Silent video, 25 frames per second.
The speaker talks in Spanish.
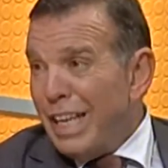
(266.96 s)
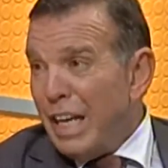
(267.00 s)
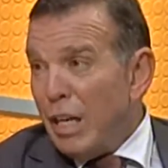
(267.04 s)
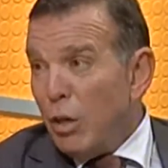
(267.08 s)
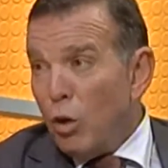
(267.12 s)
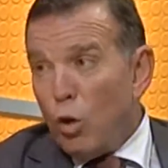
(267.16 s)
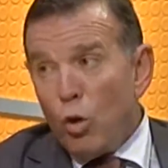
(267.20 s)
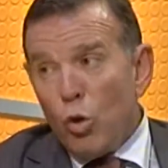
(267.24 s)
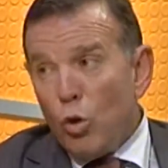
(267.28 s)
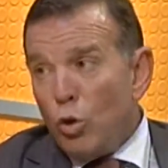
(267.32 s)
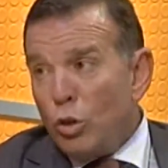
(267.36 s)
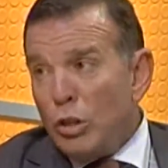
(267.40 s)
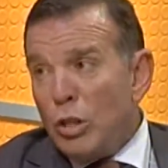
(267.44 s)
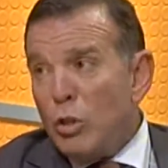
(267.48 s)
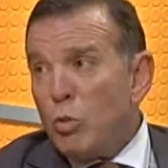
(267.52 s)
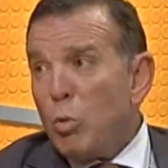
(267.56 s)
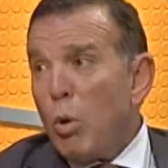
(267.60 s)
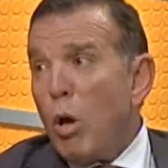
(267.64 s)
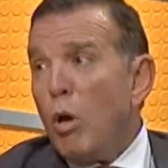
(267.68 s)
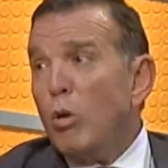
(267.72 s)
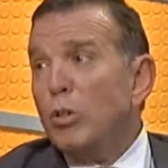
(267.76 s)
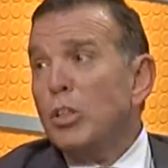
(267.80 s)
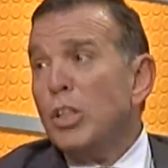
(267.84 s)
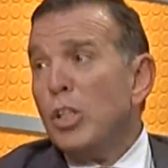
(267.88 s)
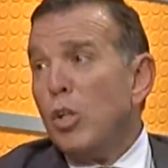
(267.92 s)
ya no
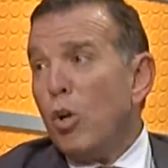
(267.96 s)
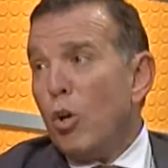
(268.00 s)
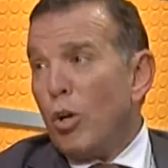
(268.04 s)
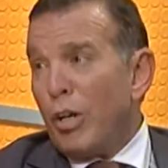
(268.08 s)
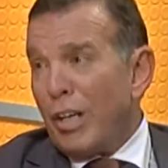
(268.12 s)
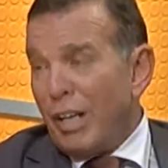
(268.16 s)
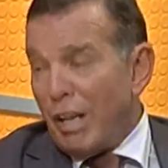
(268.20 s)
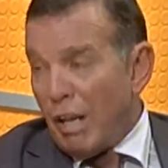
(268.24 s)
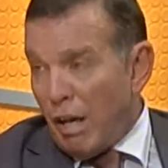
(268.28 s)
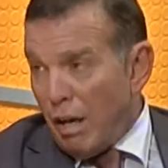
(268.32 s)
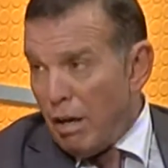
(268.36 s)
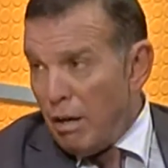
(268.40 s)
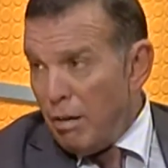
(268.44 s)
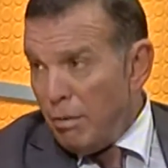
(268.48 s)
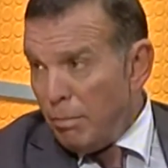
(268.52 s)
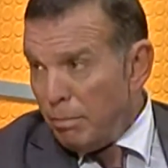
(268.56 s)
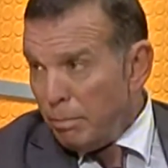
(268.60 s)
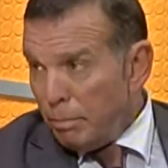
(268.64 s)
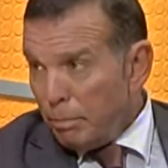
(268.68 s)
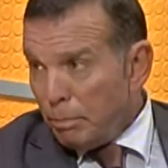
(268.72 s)
consensuado, sino real,